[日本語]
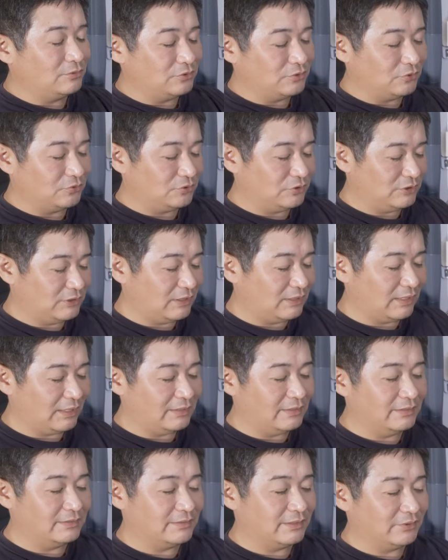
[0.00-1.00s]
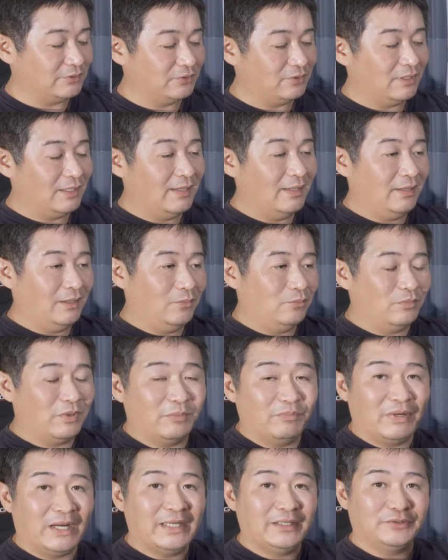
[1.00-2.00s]
付属してないですけど、ま
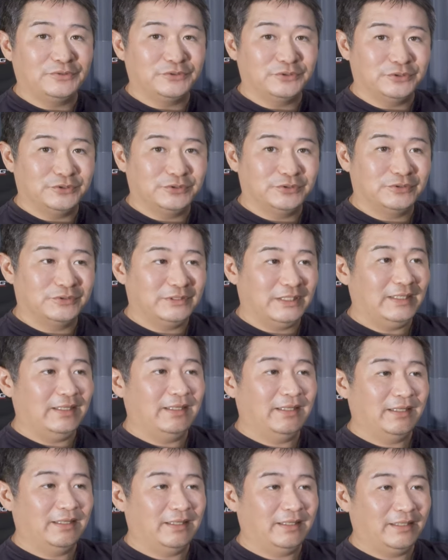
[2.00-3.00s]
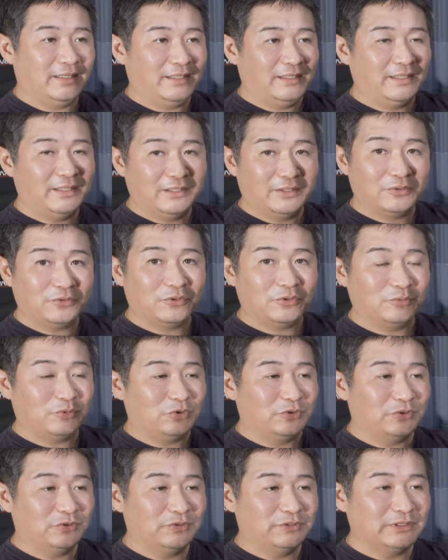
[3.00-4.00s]
あ、マイクね、えー、これ
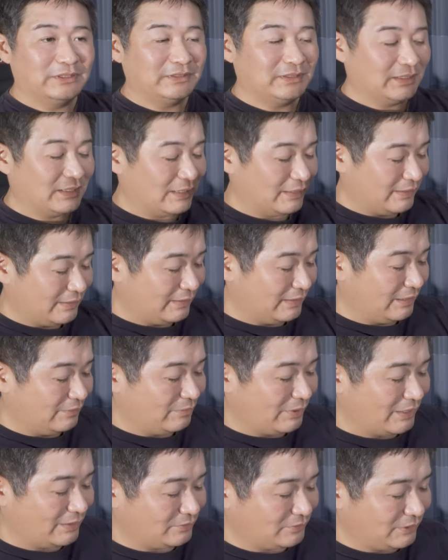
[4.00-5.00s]
も全然関係ないマイ